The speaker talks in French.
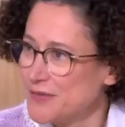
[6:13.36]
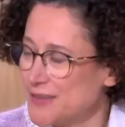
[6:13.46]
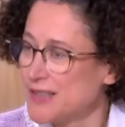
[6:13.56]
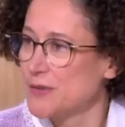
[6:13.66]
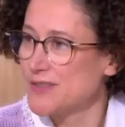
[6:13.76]

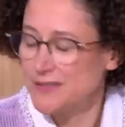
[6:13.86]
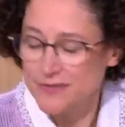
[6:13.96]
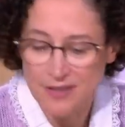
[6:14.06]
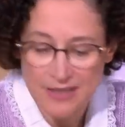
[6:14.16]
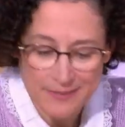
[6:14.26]
font des gros
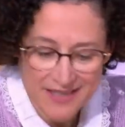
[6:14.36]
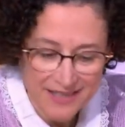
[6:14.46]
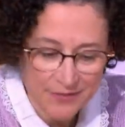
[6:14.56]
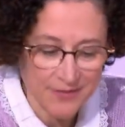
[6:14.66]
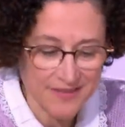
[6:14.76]
efforts, et eh ben
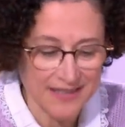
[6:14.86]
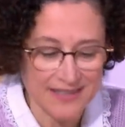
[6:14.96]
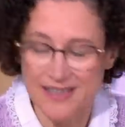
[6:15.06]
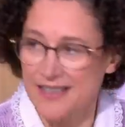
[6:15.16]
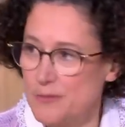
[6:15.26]
ça, ça
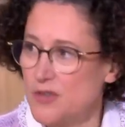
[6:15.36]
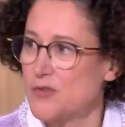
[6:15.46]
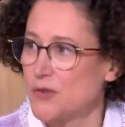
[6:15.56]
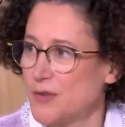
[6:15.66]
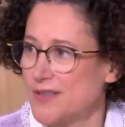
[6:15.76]
tirera moins
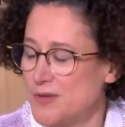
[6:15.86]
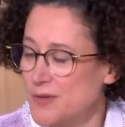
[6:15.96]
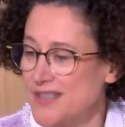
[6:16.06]
sur le réseau.